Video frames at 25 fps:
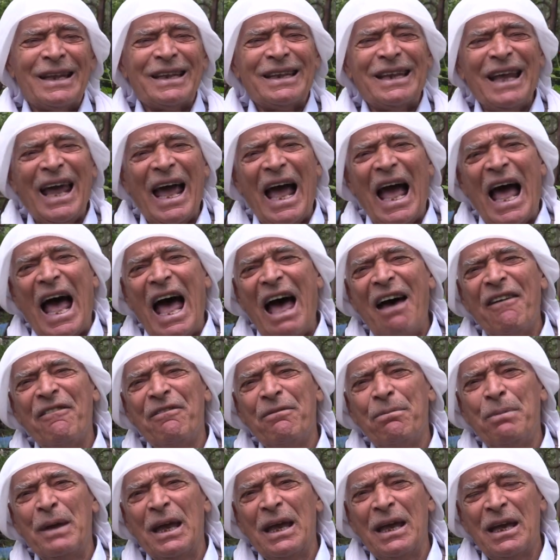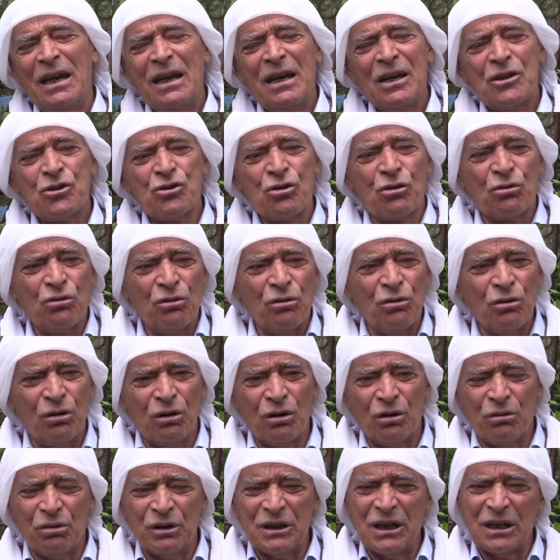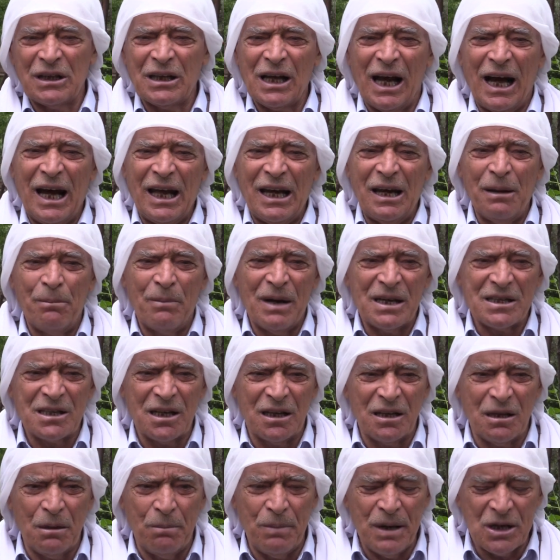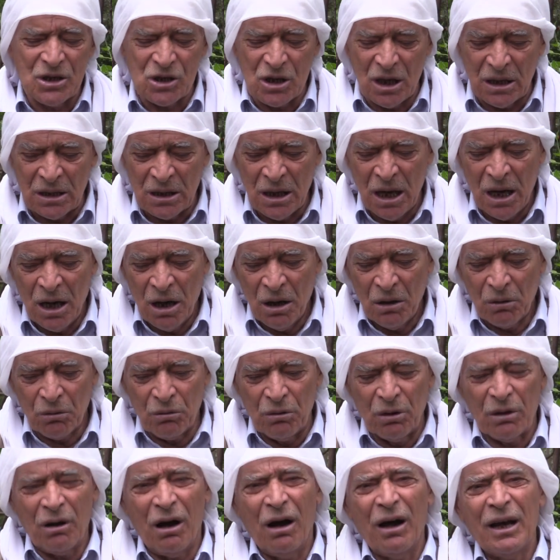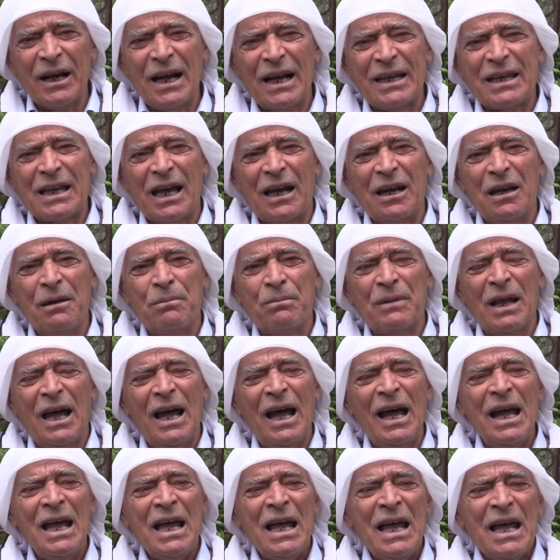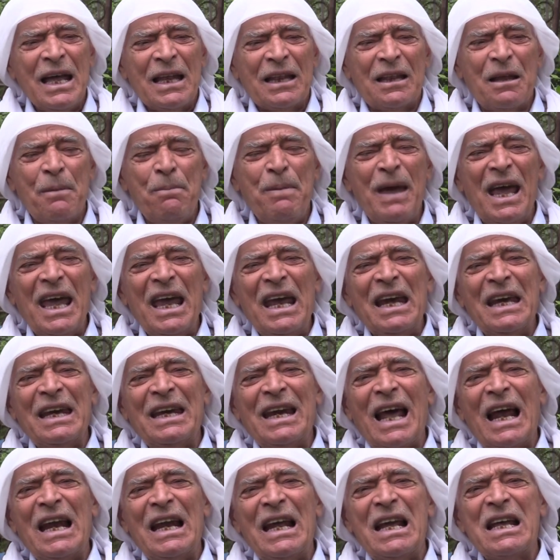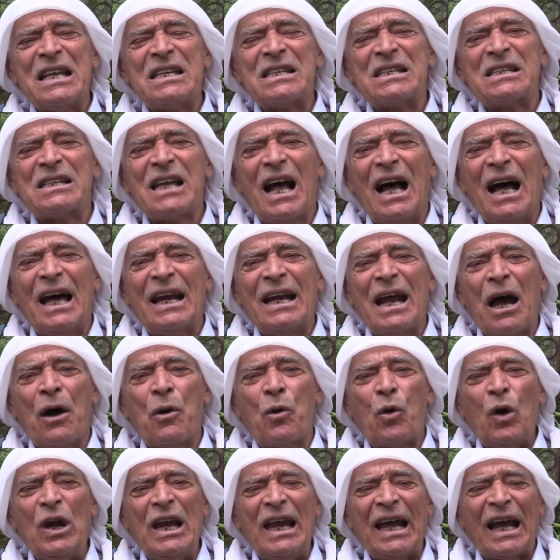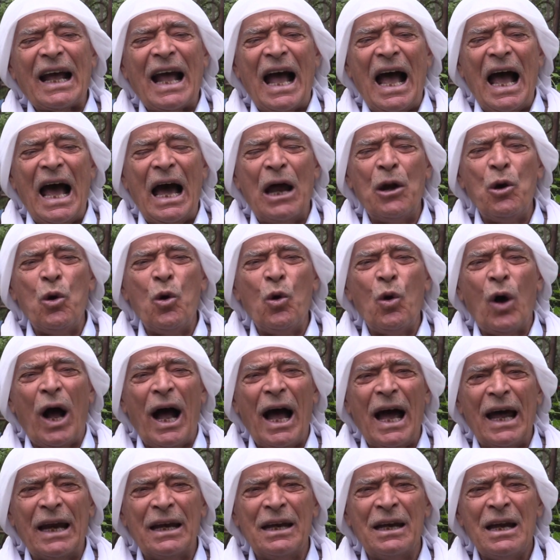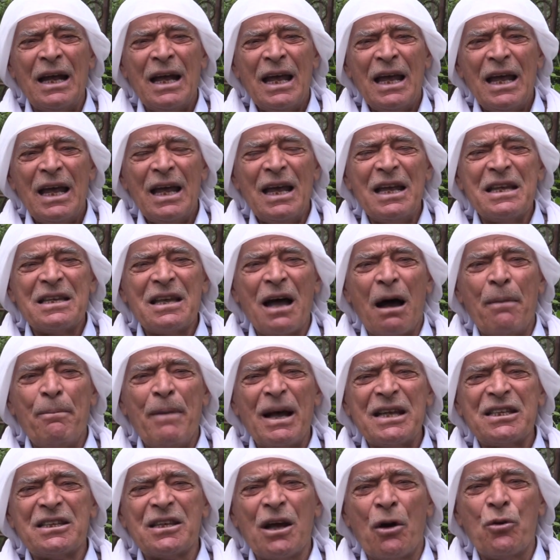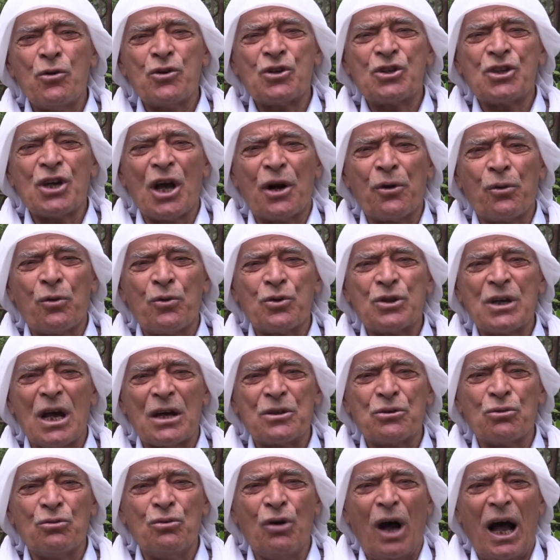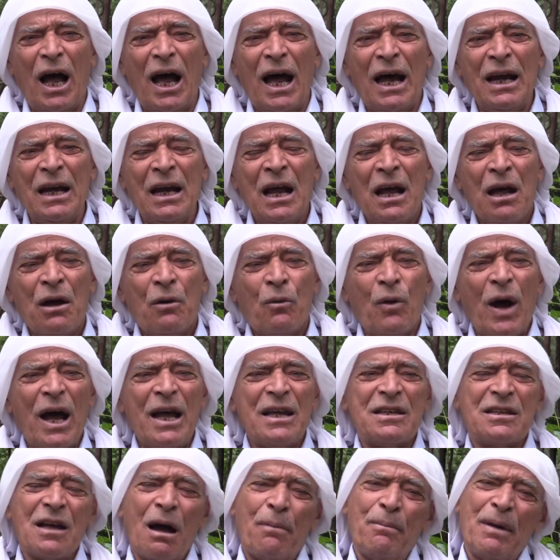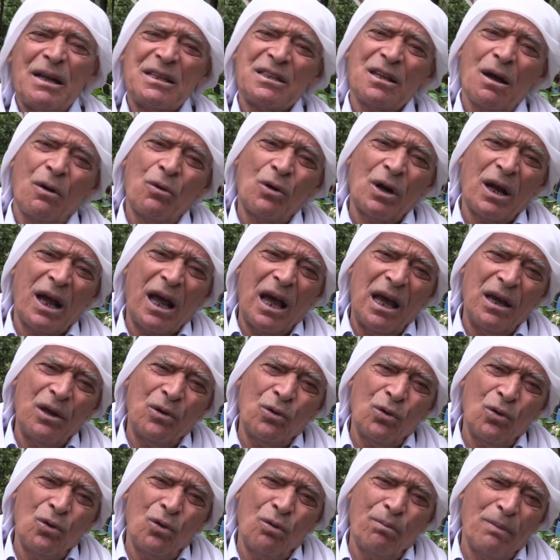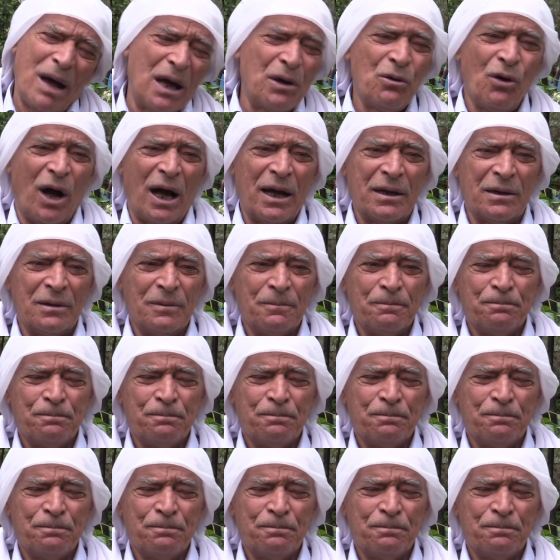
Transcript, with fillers: تي او بي چكو خود تعالى مازن دي بيجد قرآن كريم ده دي بي إن الإنسان خلق هلوعا إذا مسه الشر جزوعا وإذا مسه الخير منوعا